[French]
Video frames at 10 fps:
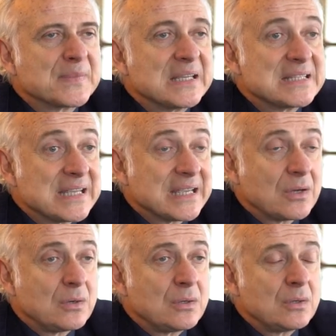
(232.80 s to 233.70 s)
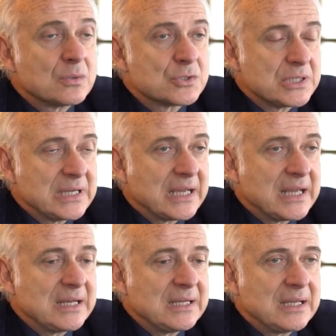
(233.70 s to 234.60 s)
des écrans en
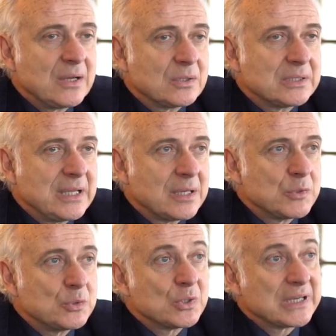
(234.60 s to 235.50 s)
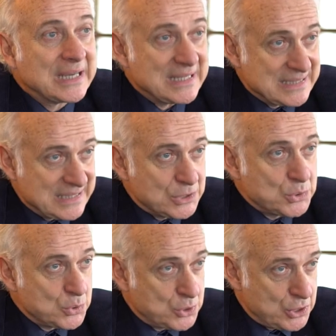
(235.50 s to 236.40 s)
général en termes de quasi
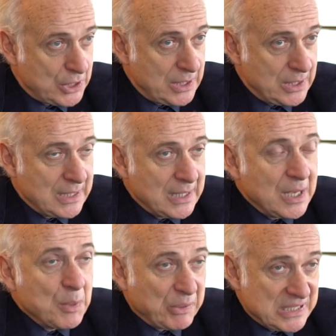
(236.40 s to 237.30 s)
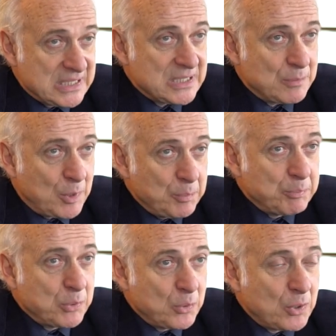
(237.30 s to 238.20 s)
sujets précisément
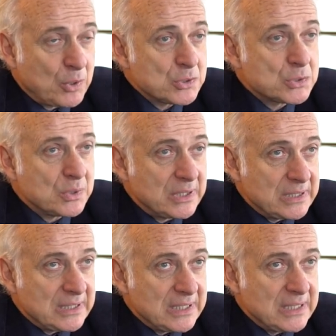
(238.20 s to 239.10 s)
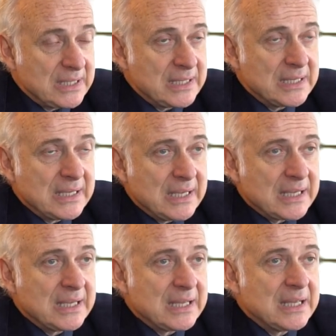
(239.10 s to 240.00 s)
pour souligner
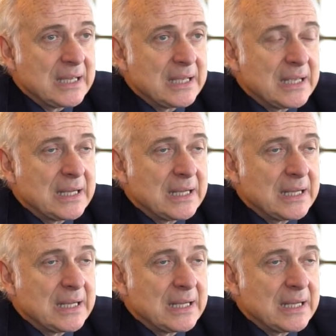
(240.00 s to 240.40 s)
euh,